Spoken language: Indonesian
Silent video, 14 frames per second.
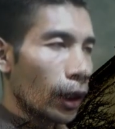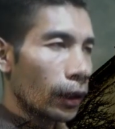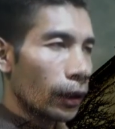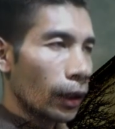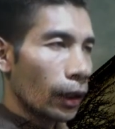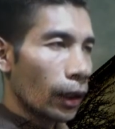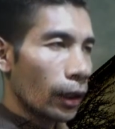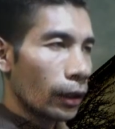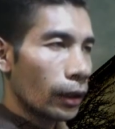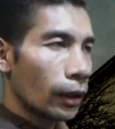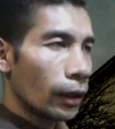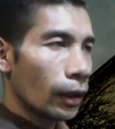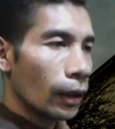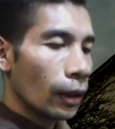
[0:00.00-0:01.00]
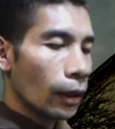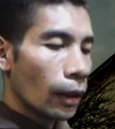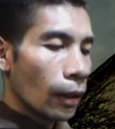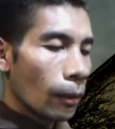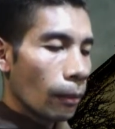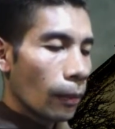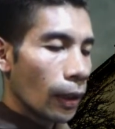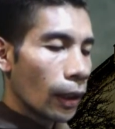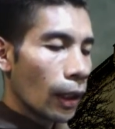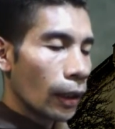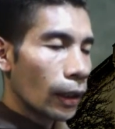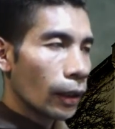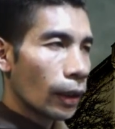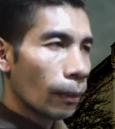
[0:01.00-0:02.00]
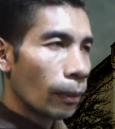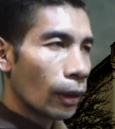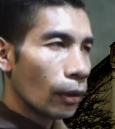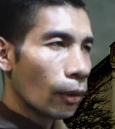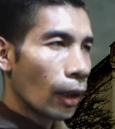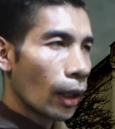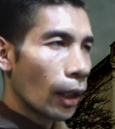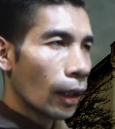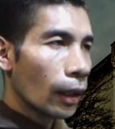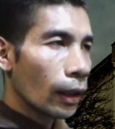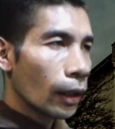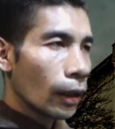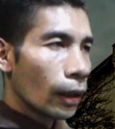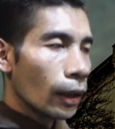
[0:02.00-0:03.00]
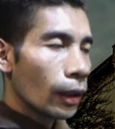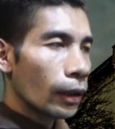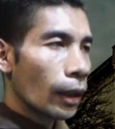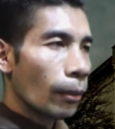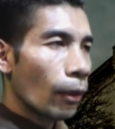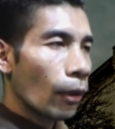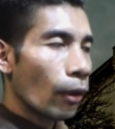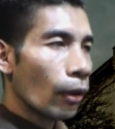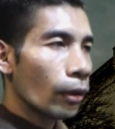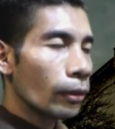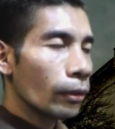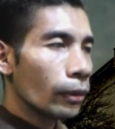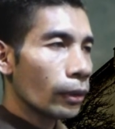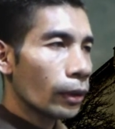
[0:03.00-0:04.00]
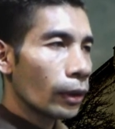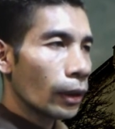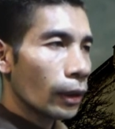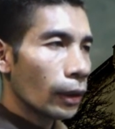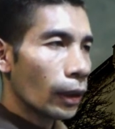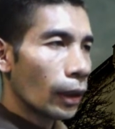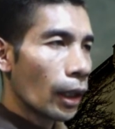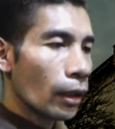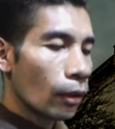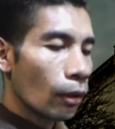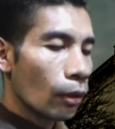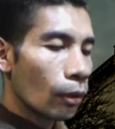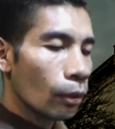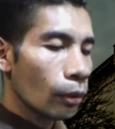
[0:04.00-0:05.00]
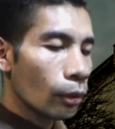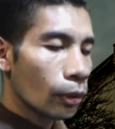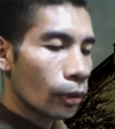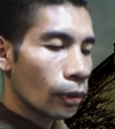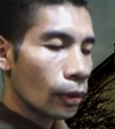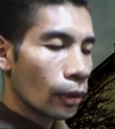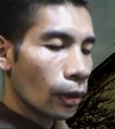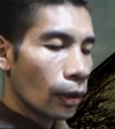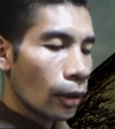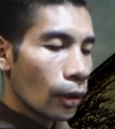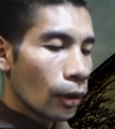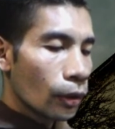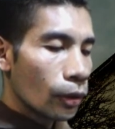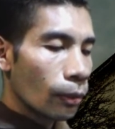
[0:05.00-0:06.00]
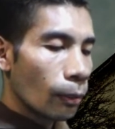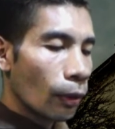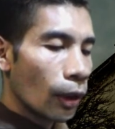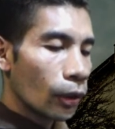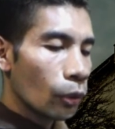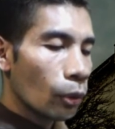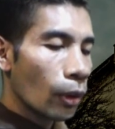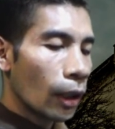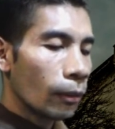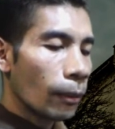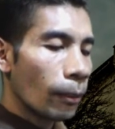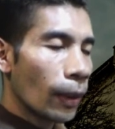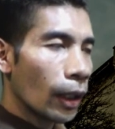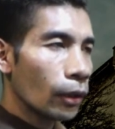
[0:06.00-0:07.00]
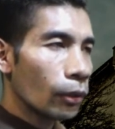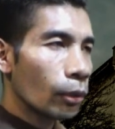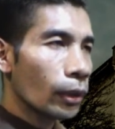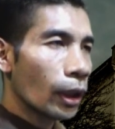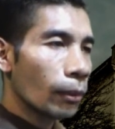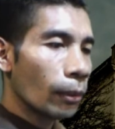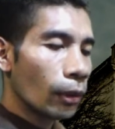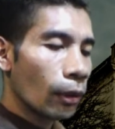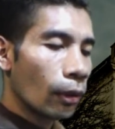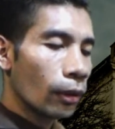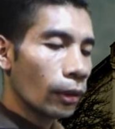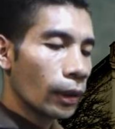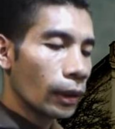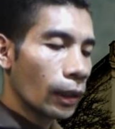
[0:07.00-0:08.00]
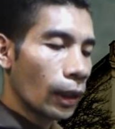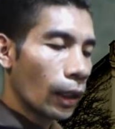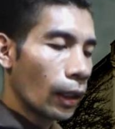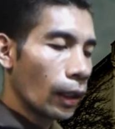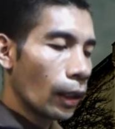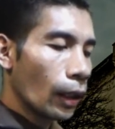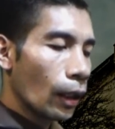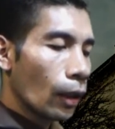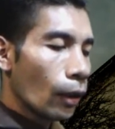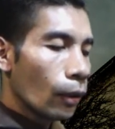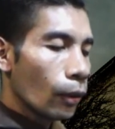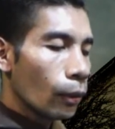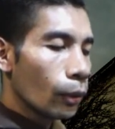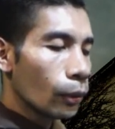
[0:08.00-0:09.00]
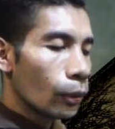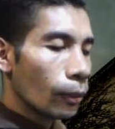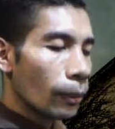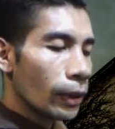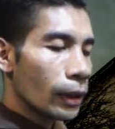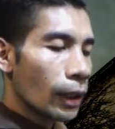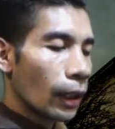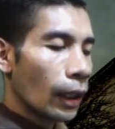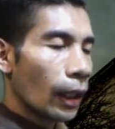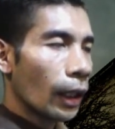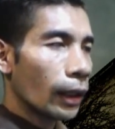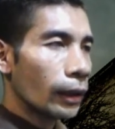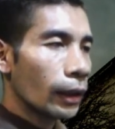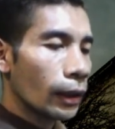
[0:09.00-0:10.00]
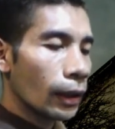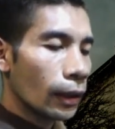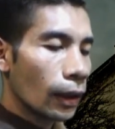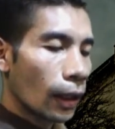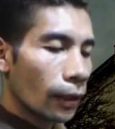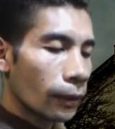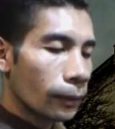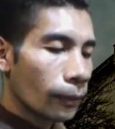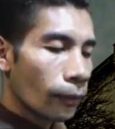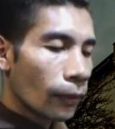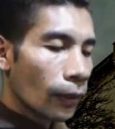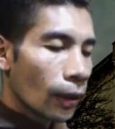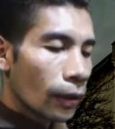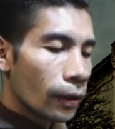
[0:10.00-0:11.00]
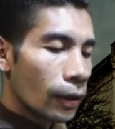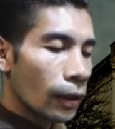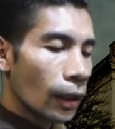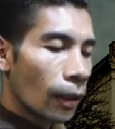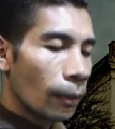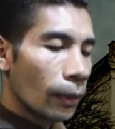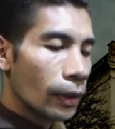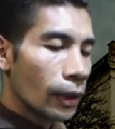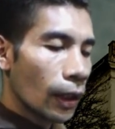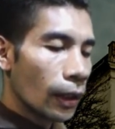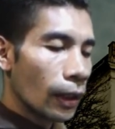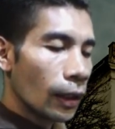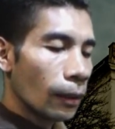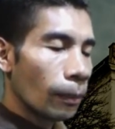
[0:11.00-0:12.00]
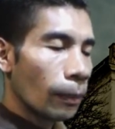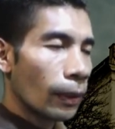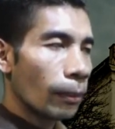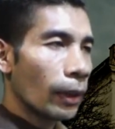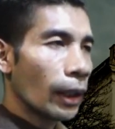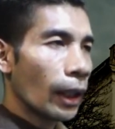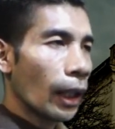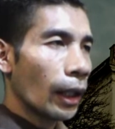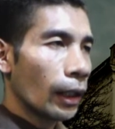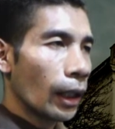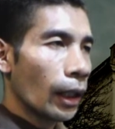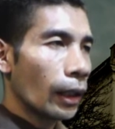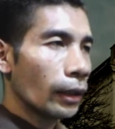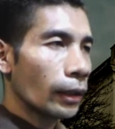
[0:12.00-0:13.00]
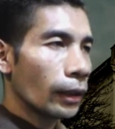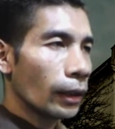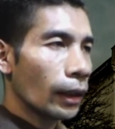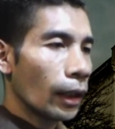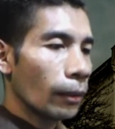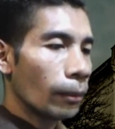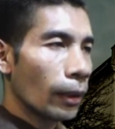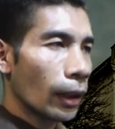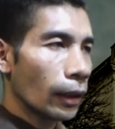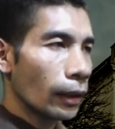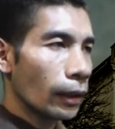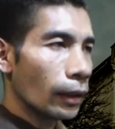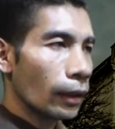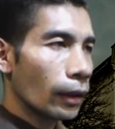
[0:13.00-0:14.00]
yang terkasih, marilah kita berdoa. Kita mohon terang Roh Kudus. Semoga Tuhan membantu dan menolong kita untuk menjaga hati kita sehingga menjadi perbendaharaan yang baik.